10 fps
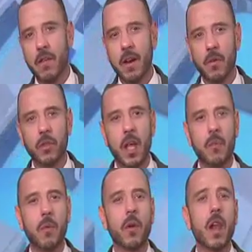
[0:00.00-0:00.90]
van a
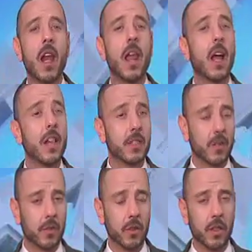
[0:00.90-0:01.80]
votar por la
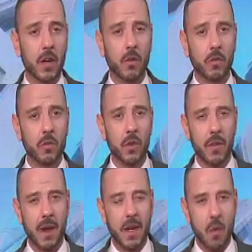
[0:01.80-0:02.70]
legalización del consumo
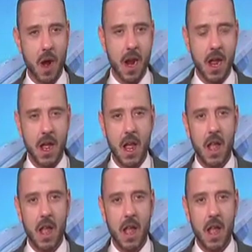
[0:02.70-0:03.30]
de marihuana.